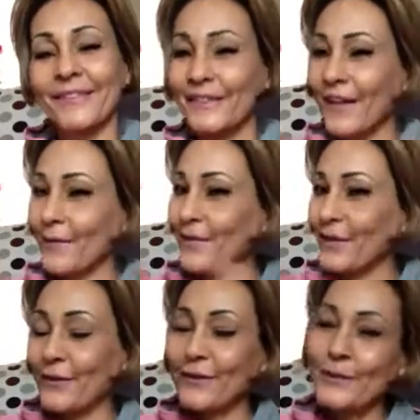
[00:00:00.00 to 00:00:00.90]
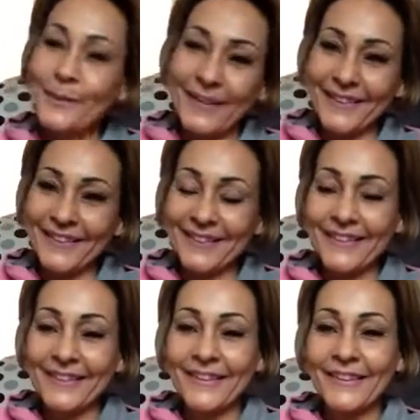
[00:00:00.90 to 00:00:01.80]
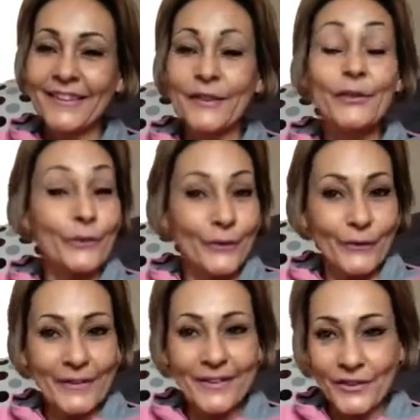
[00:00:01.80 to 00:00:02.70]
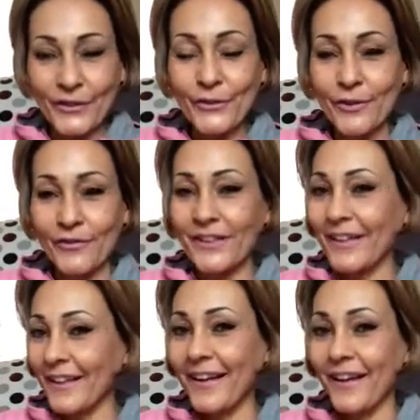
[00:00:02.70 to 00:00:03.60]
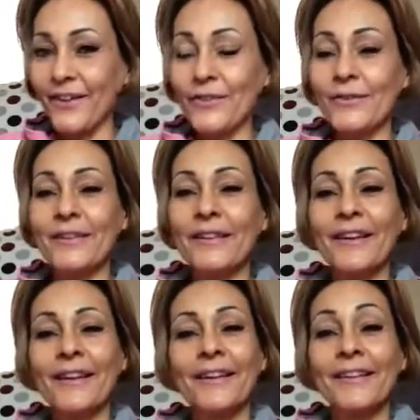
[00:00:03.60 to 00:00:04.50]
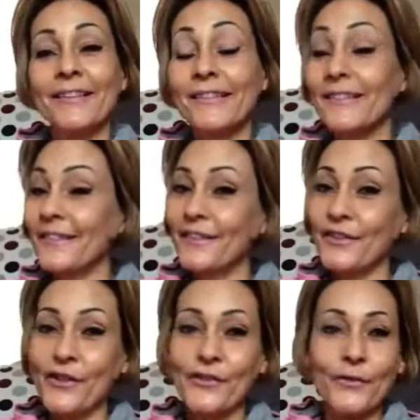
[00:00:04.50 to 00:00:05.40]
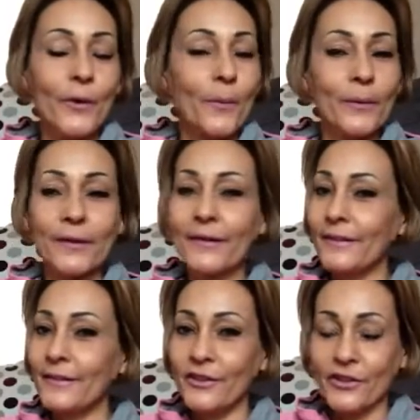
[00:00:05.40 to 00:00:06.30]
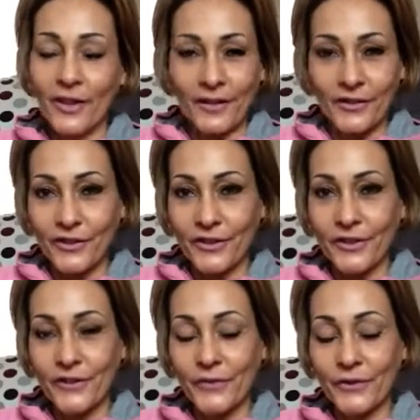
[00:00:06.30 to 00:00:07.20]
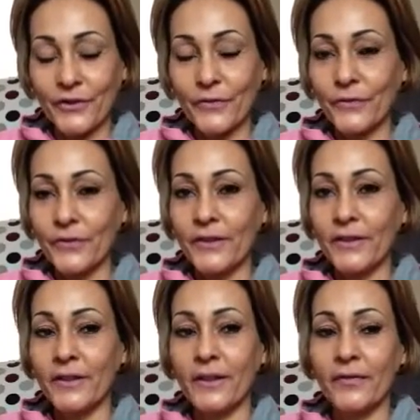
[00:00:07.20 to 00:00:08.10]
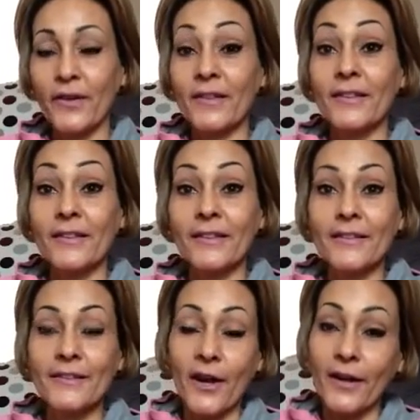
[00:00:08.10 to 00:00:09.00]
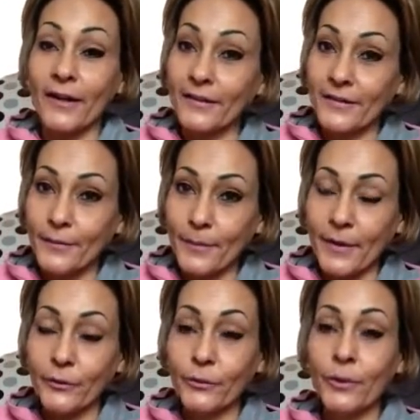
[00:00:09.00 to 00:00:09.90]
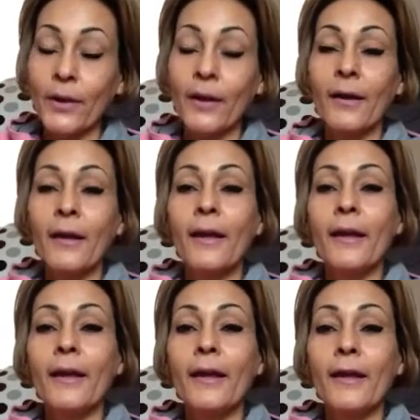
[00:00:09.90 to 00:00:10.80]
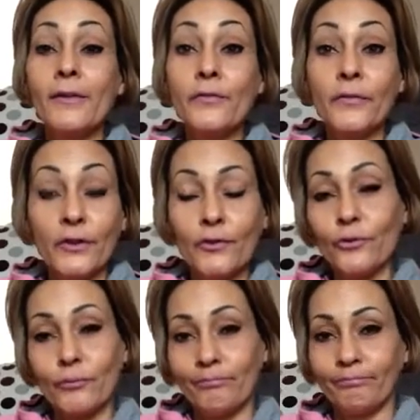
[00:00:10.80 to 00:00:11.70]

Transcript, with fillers: Olá pessoal, tudo bem? Tô eu aqui de novo, Cacau. Sim, gente, eu não poderia deixar de, de vir fazer esse agradecimento em vídeo.